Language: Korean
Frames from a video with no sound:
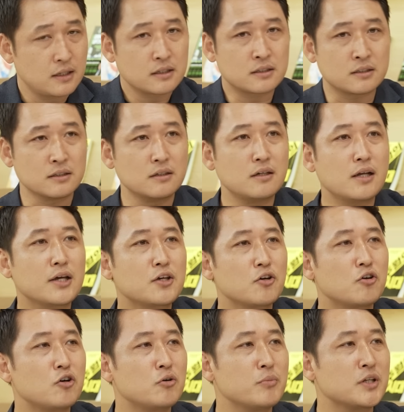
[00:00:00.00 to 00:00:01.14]
근래
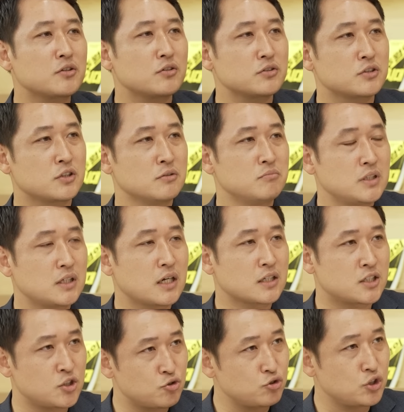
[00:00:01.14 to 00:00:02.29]
경험했던 금리가
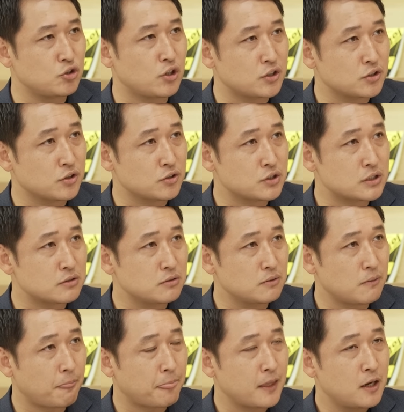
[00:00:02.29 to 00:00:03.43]
기준이 되는
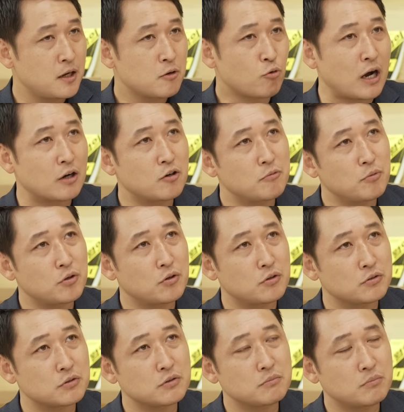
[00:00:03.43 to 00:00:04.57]
것이고 과거
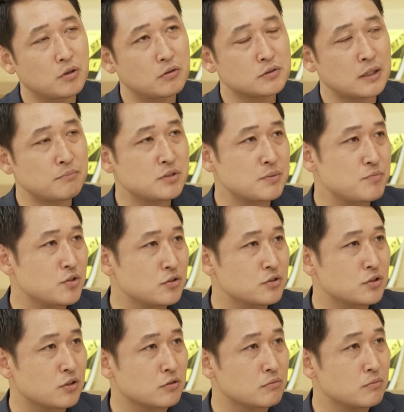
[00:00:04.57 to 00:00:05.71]
뭐뭐 뭐 30년 뭐
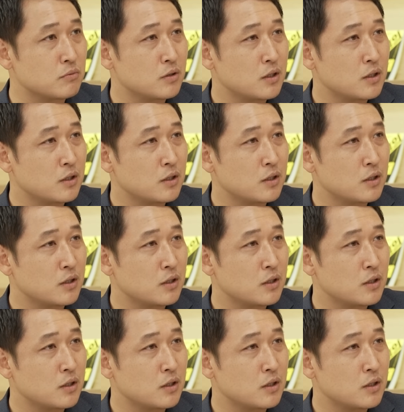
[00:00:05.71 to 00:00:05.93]
전